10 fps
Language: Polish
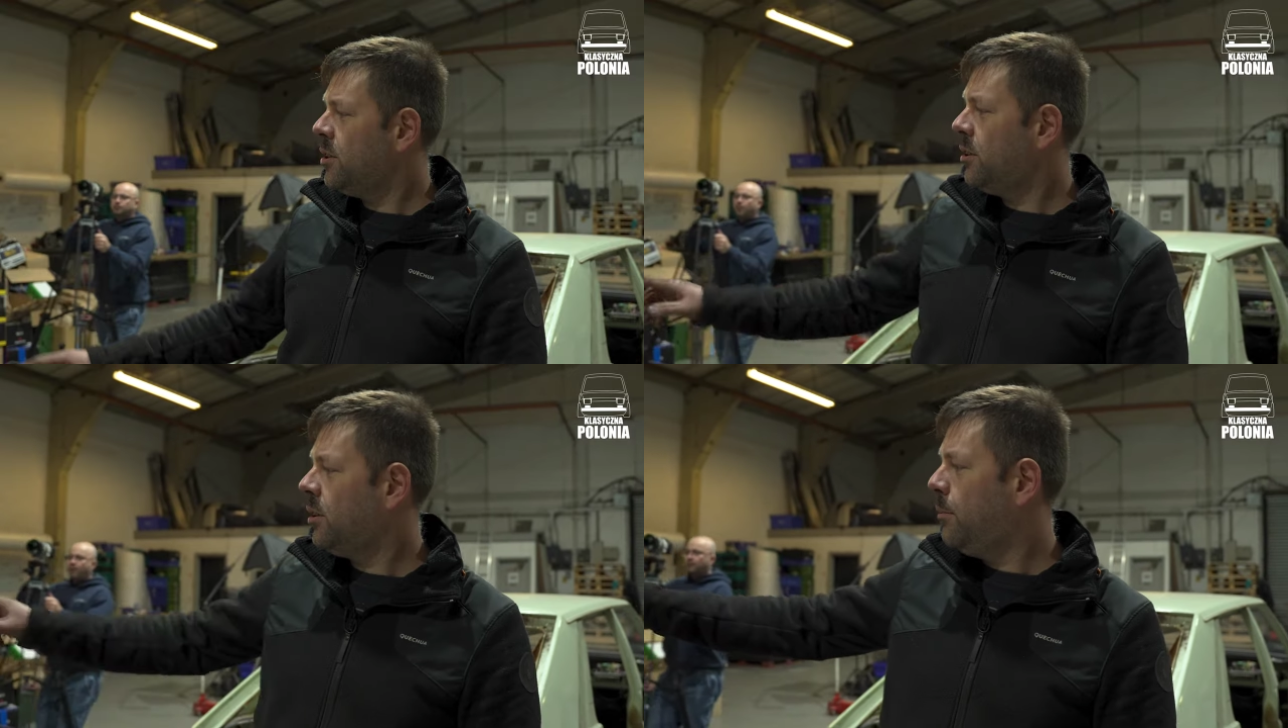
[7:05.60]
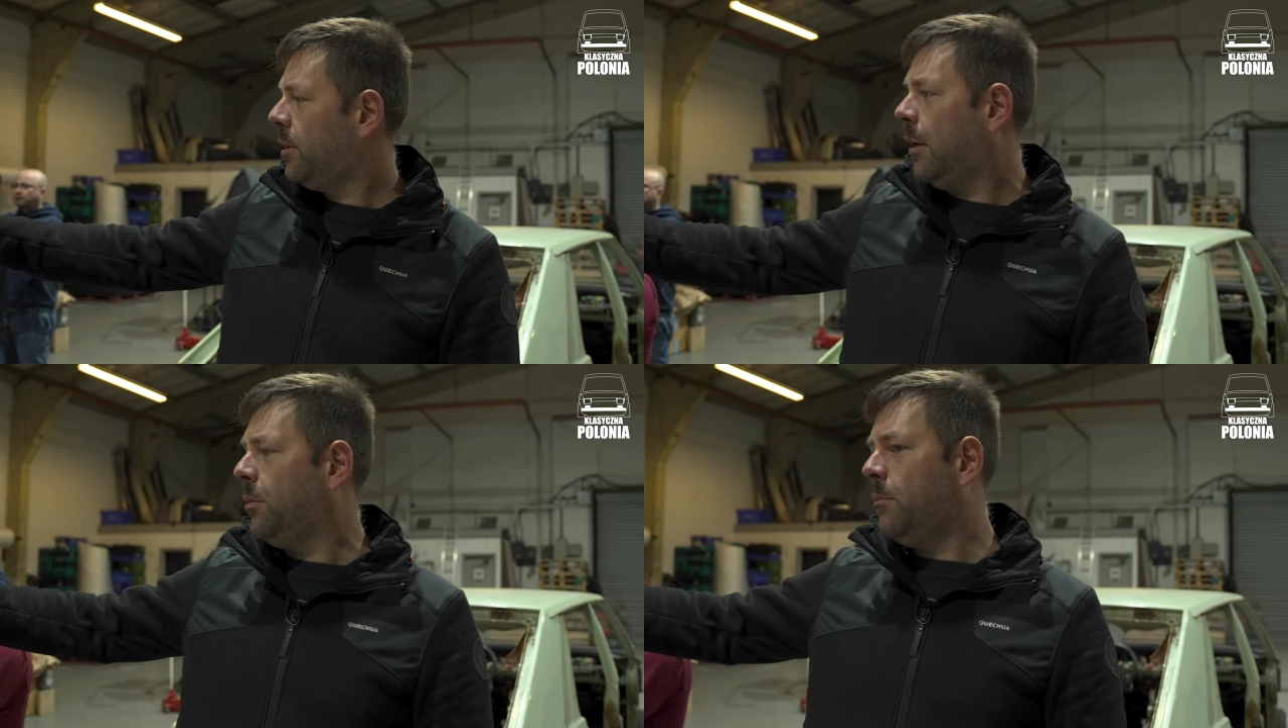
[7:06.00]
chyba
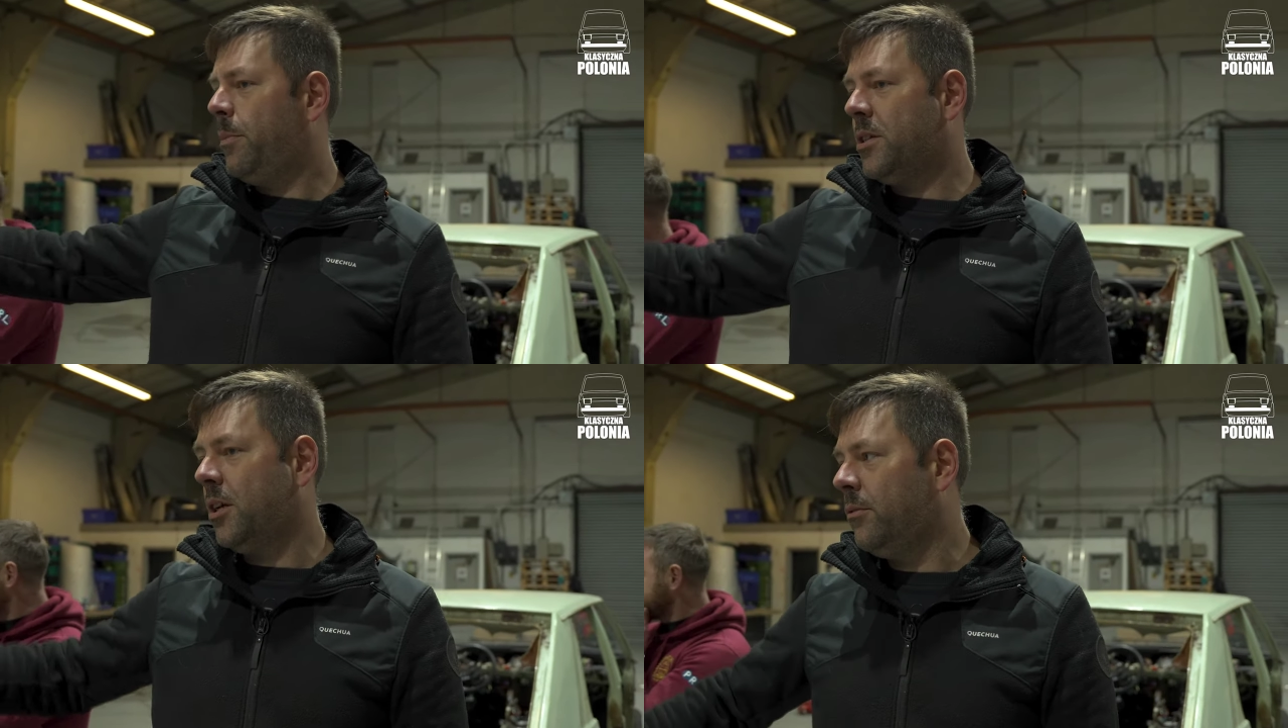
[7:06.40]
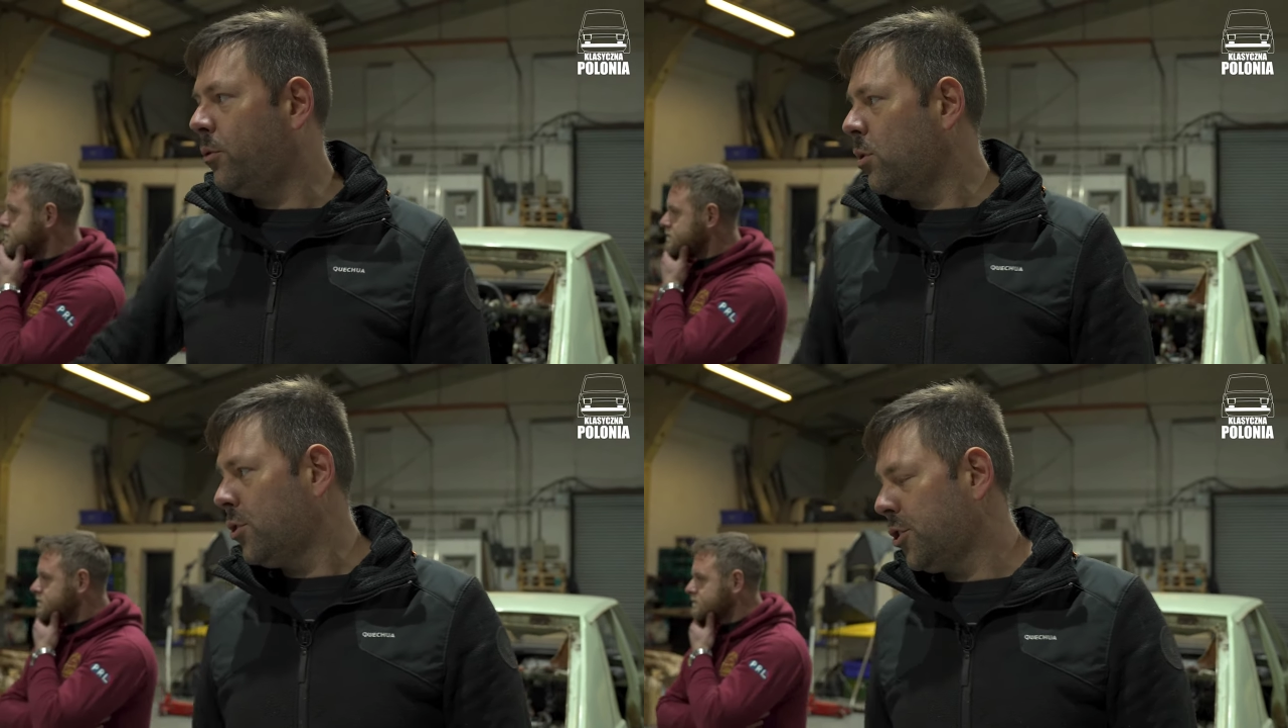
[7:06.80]
tamten Passat
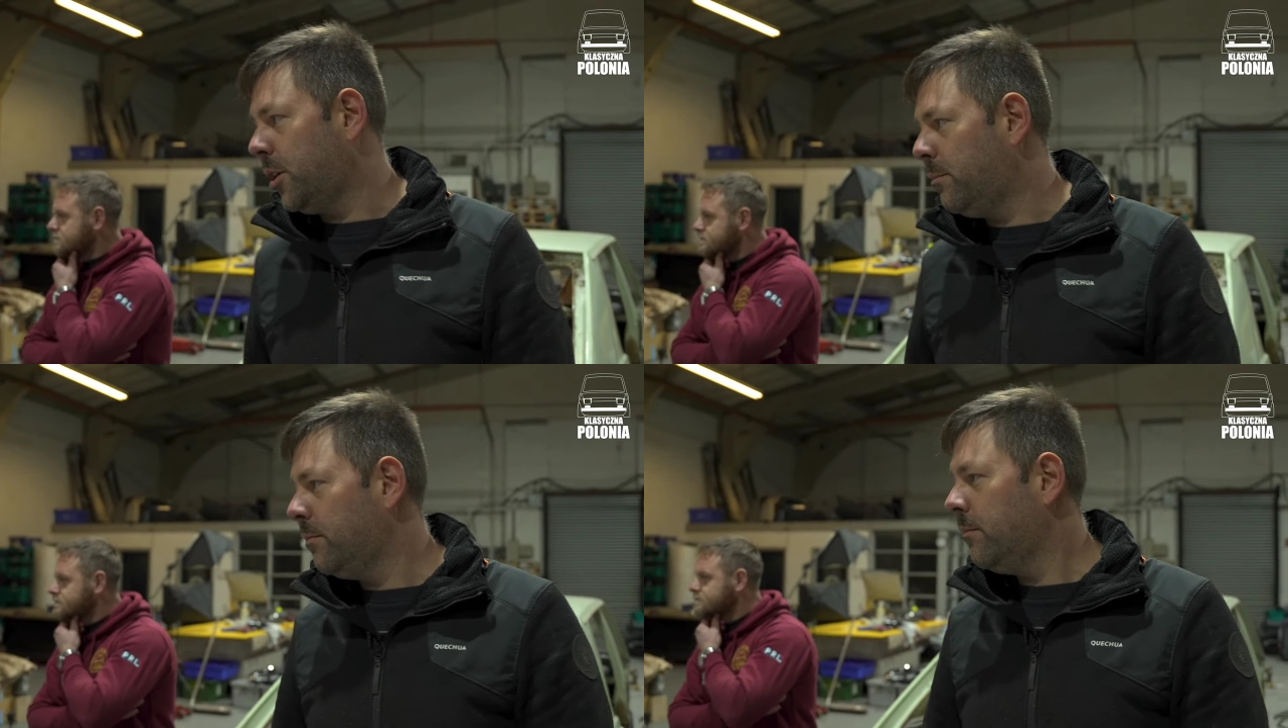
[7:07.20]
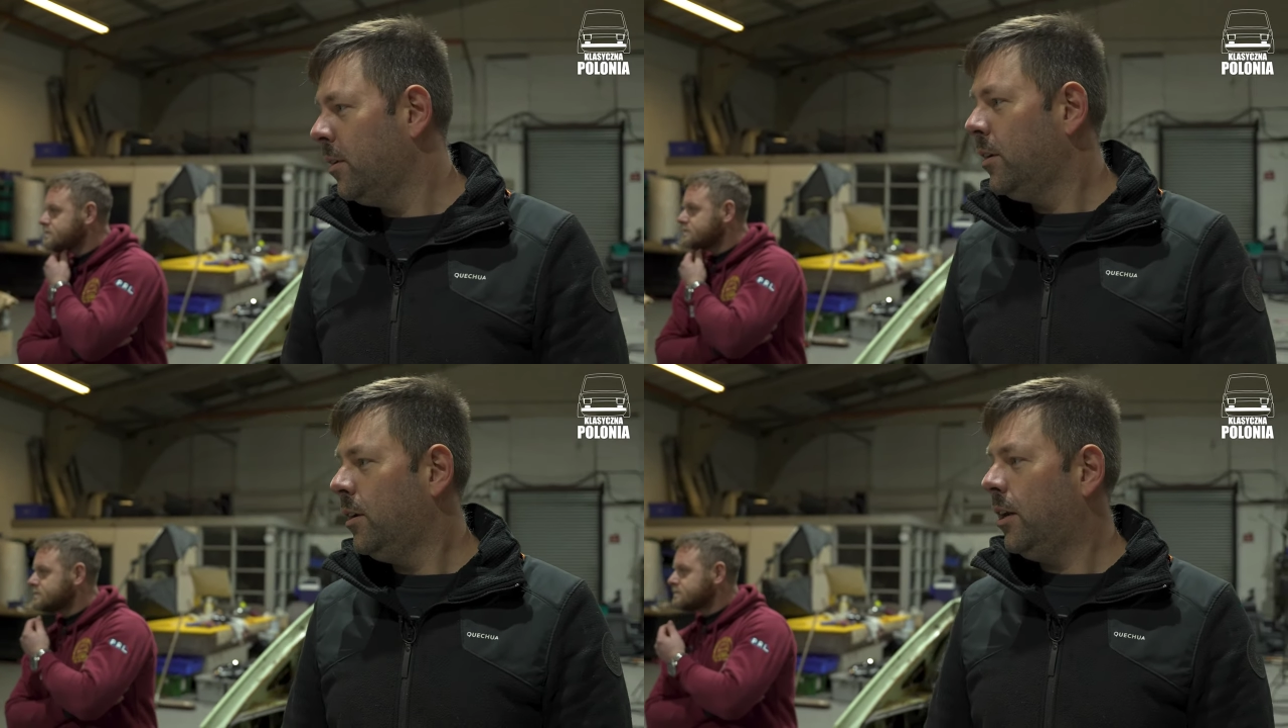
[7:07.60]
W8.
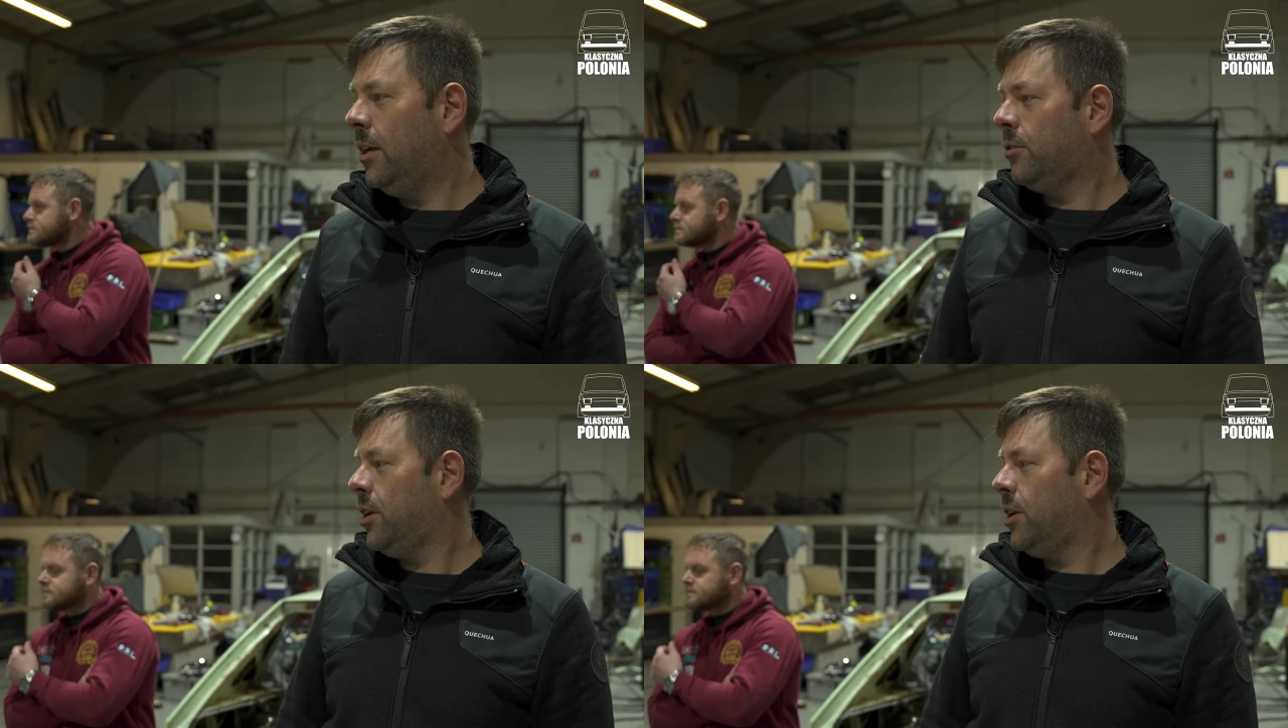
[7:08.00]
Ale to nie